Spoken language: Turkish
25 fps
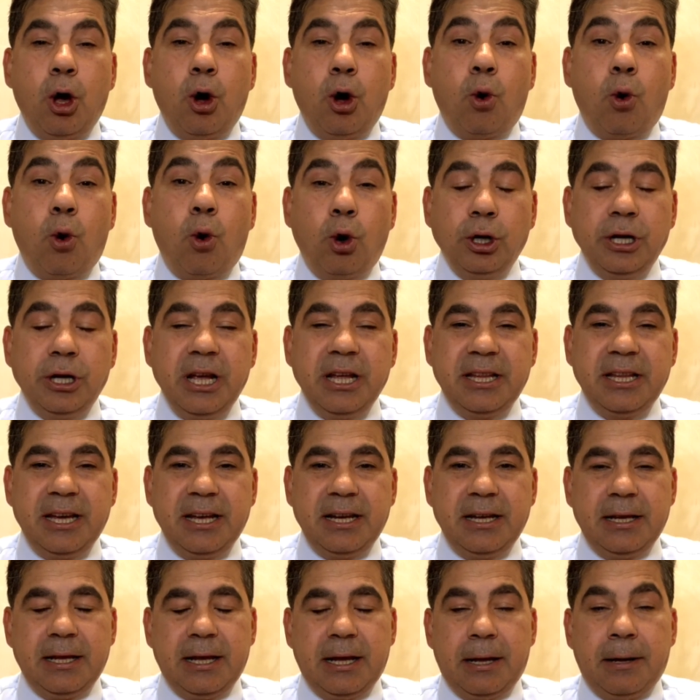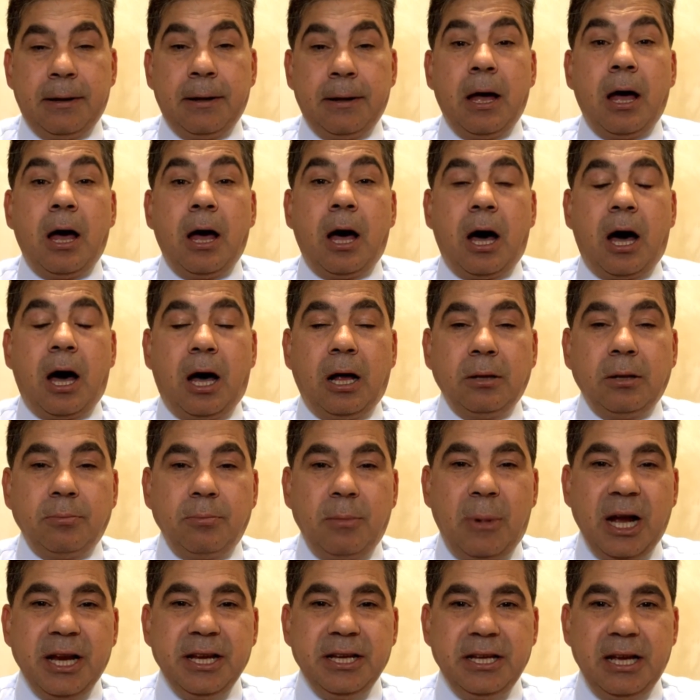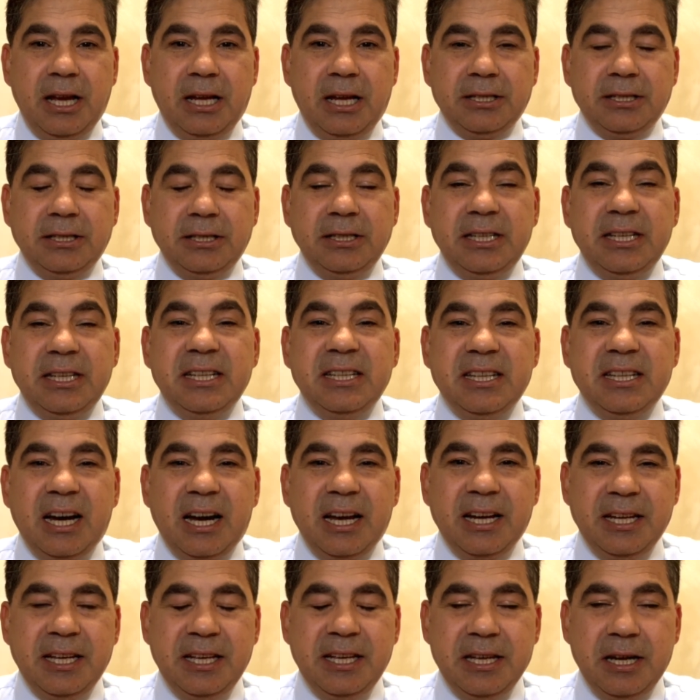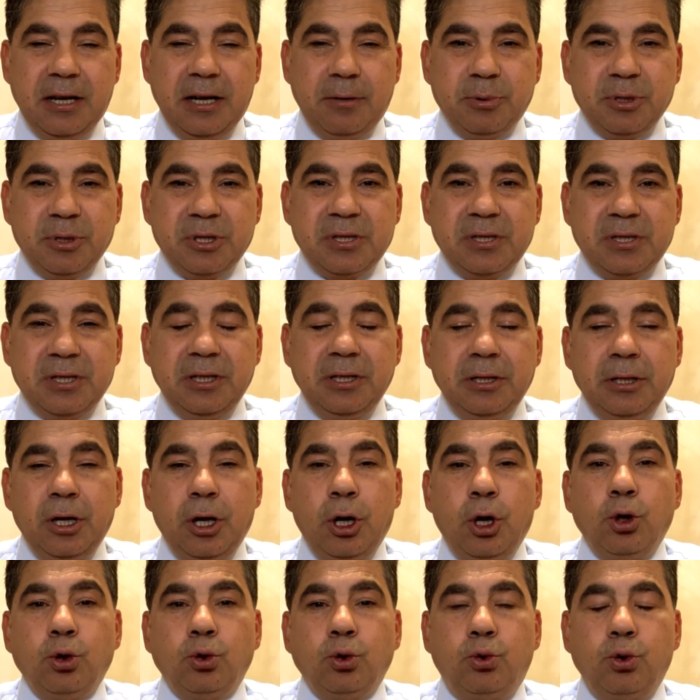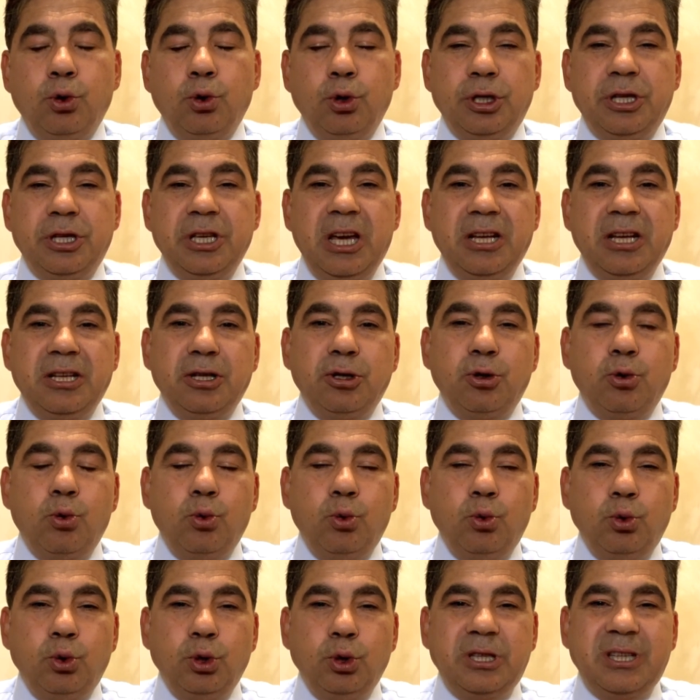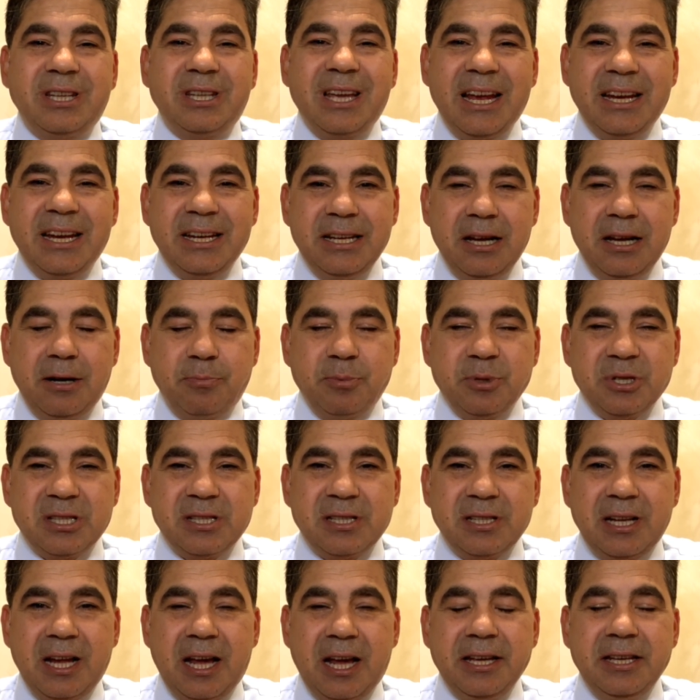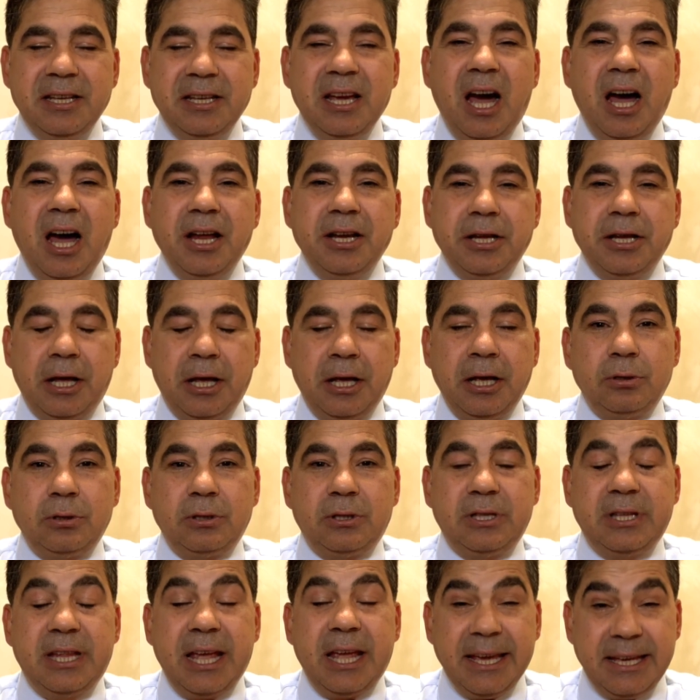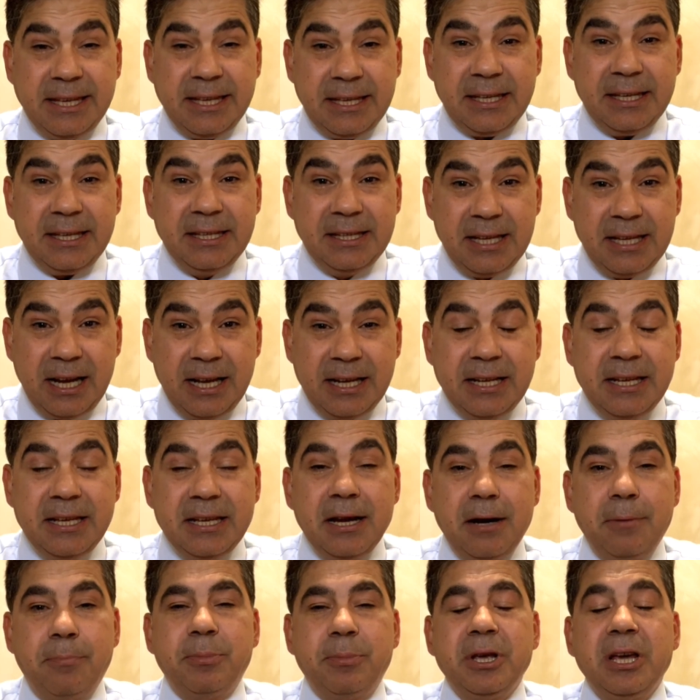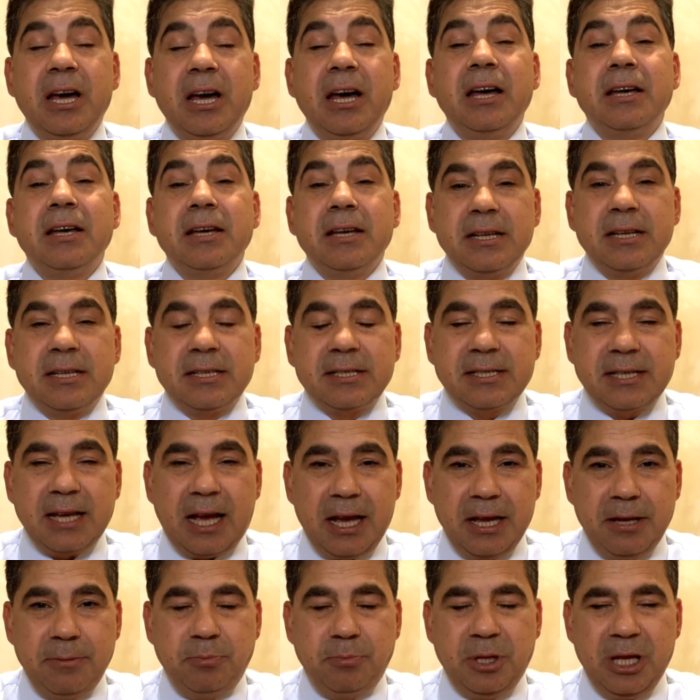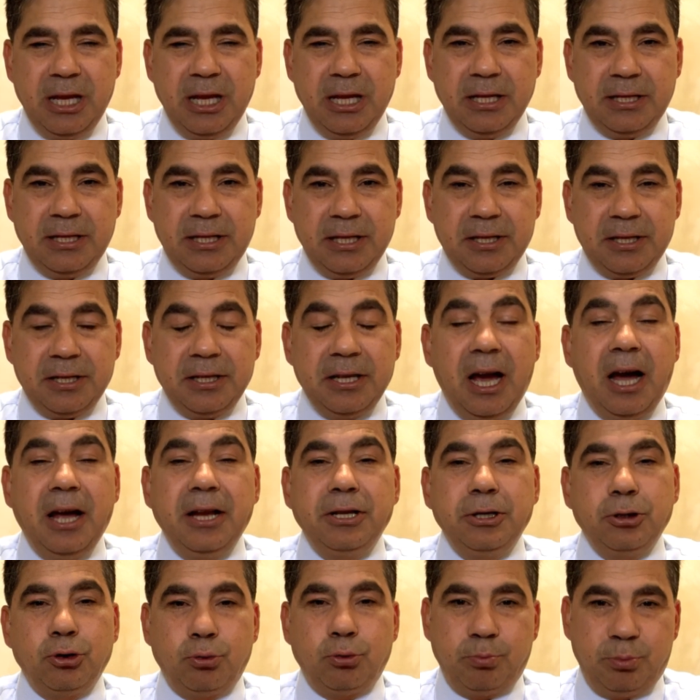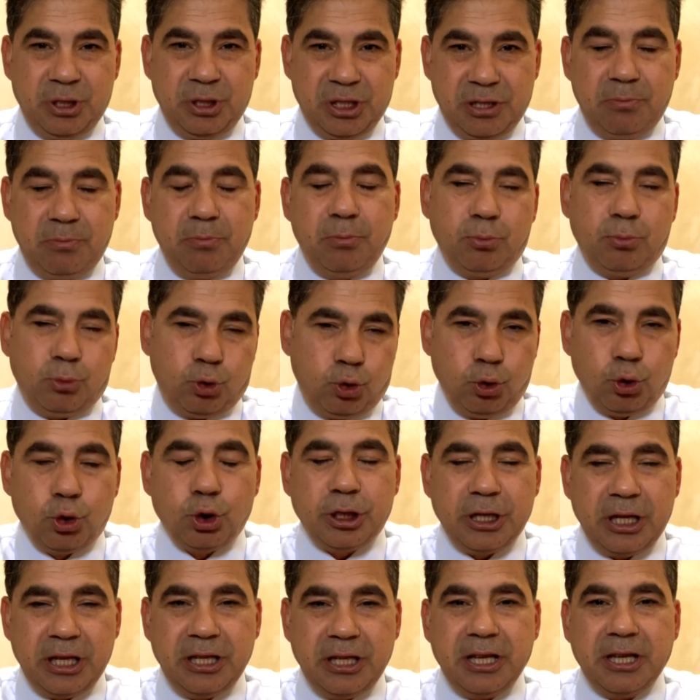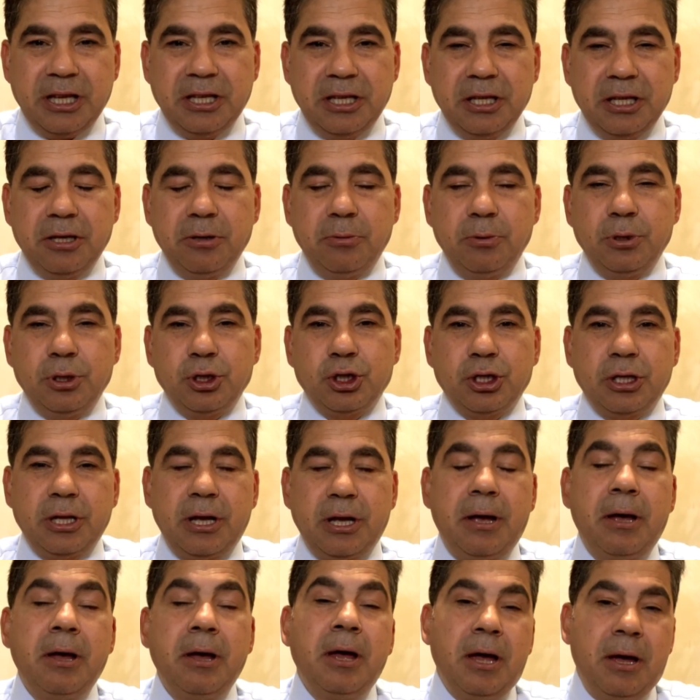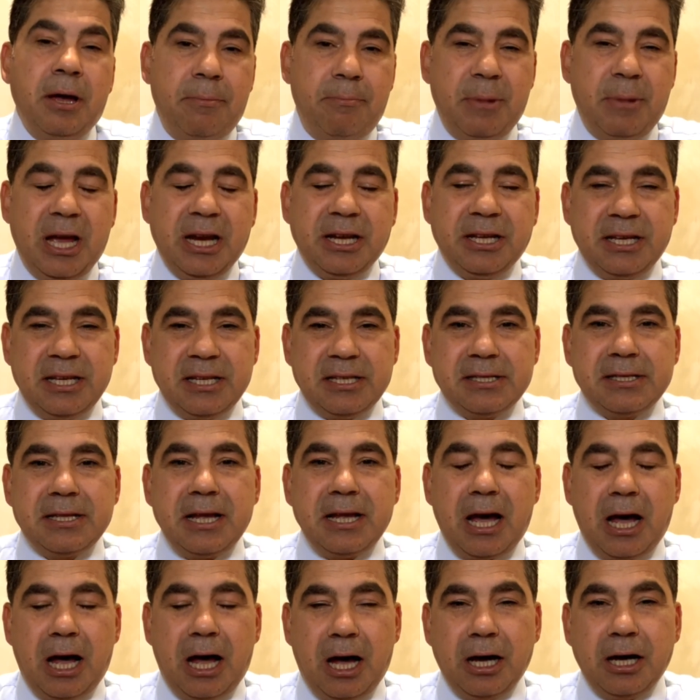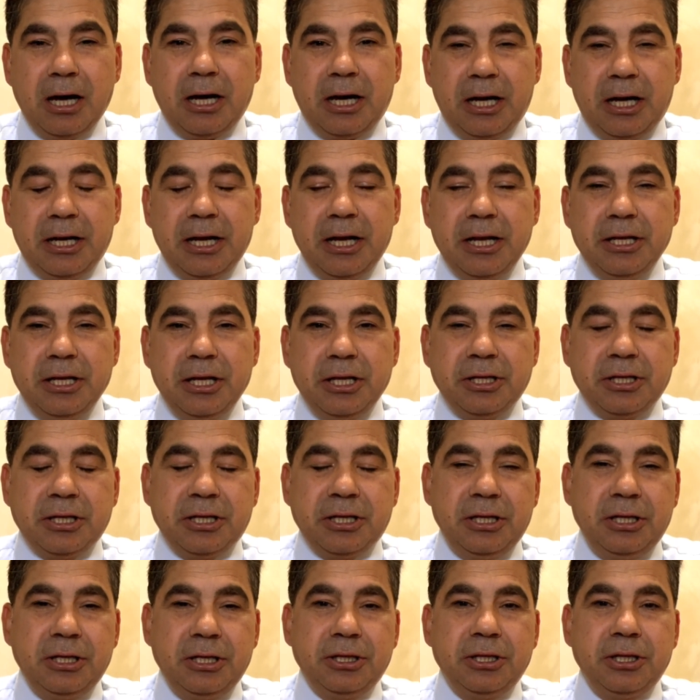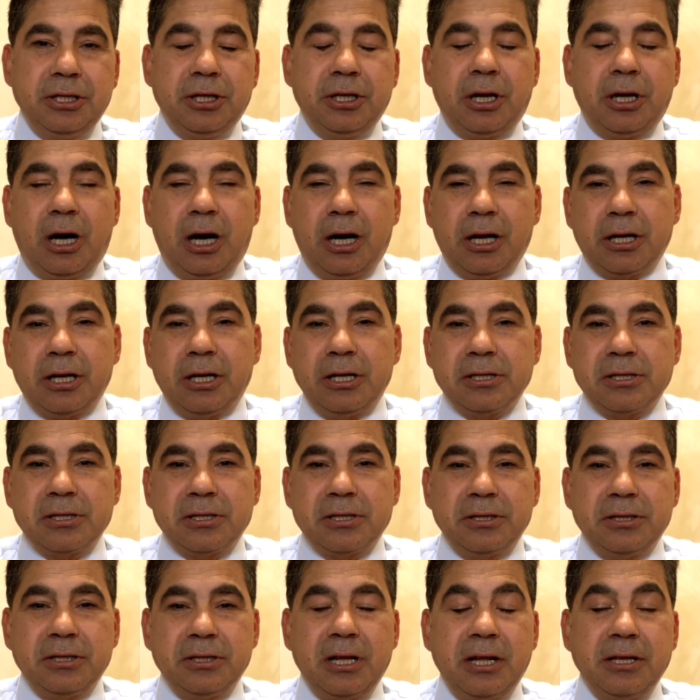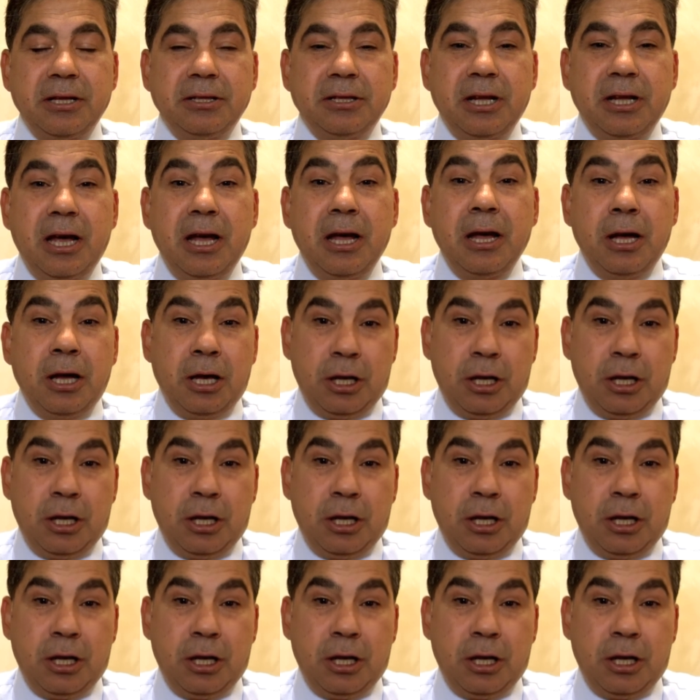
O nedenle Almanya'nın idari yapısı Türkiye'nin üniter yapısına yani tek idari yapıya sahip değildir. Yani bizim Türkiye'deki gibi işte merkezde Ankara yetkilidir, arkasından da